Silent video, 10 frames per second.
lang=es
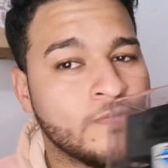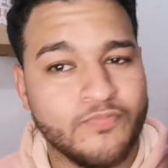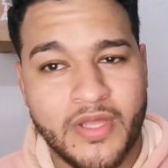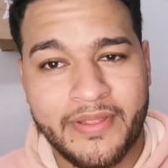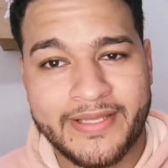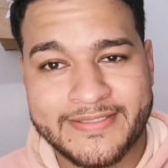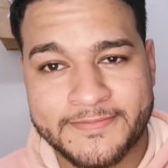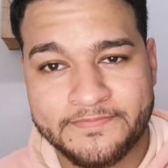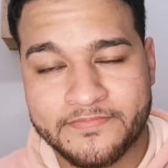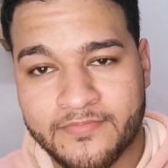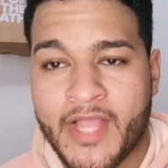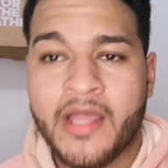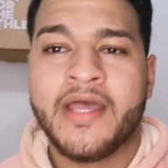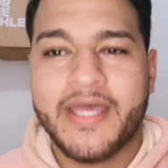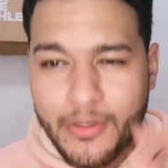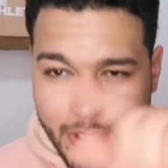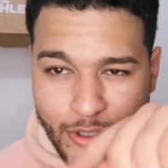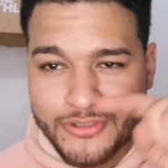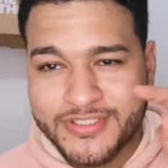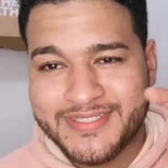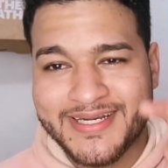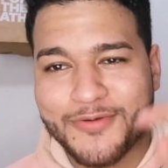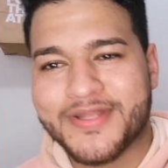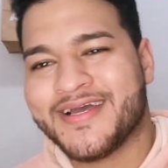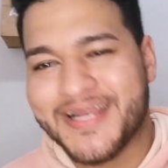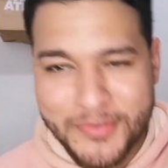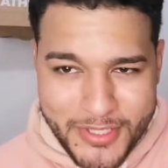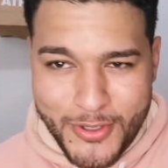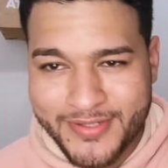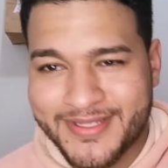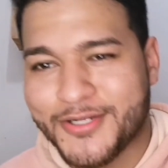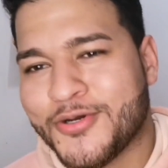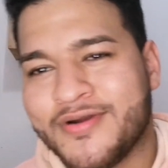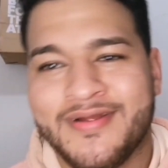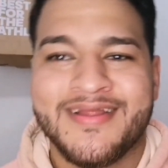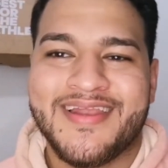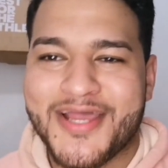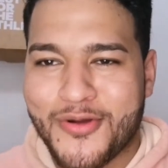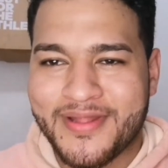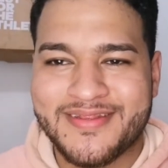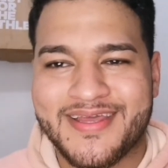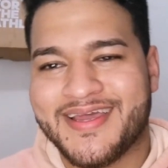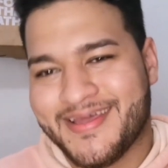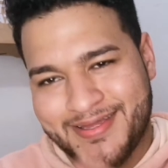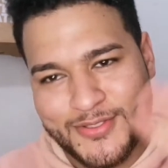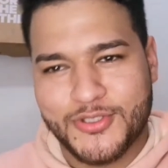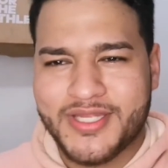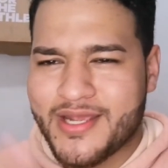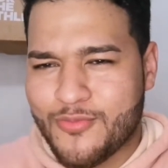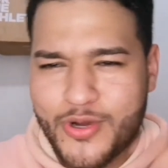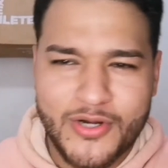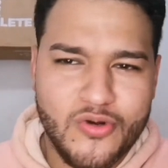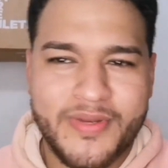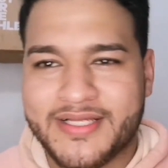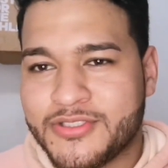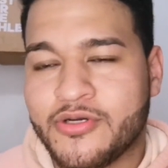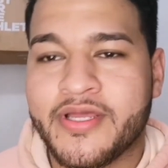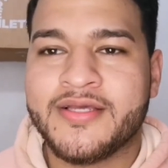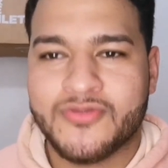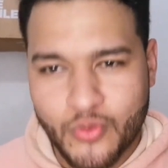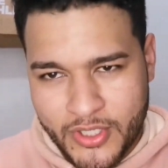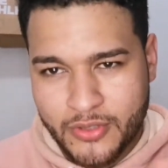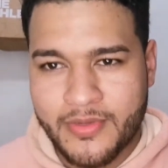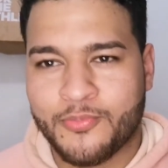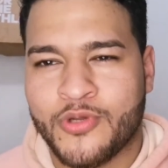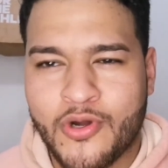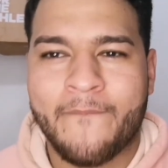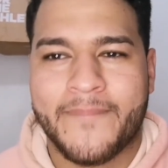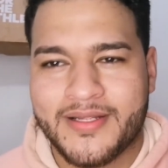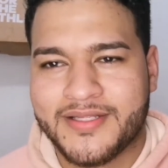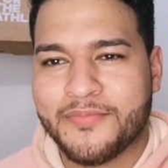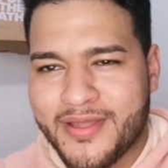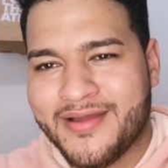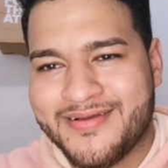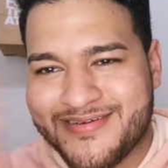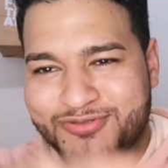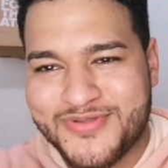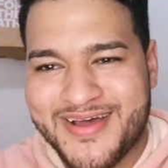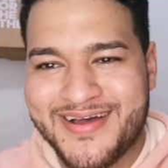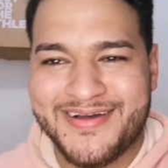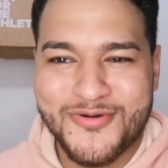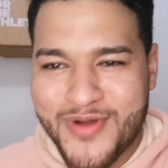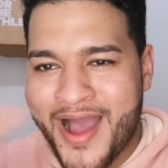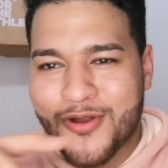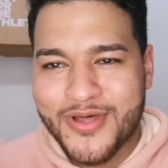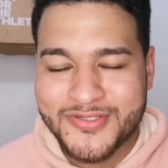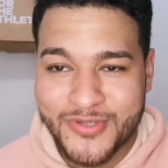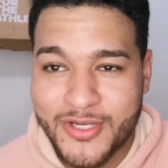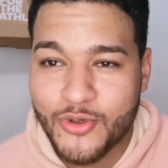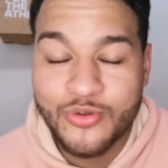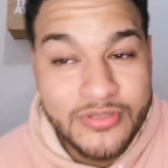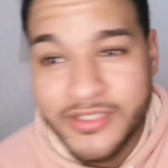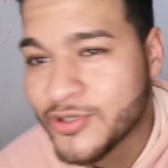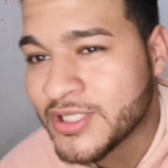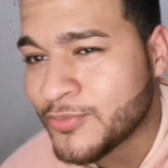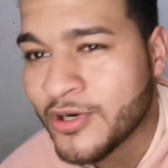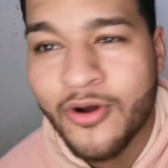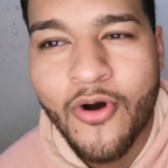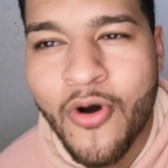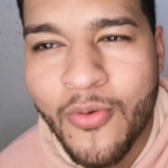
Una belleza. Y bueno, no sé si recuerdan en el video anterior les comenté que no tenía buena iluminación y eso. Bueno, me pude comprar también un aro de esos de luz, de esos que te ponen los ojos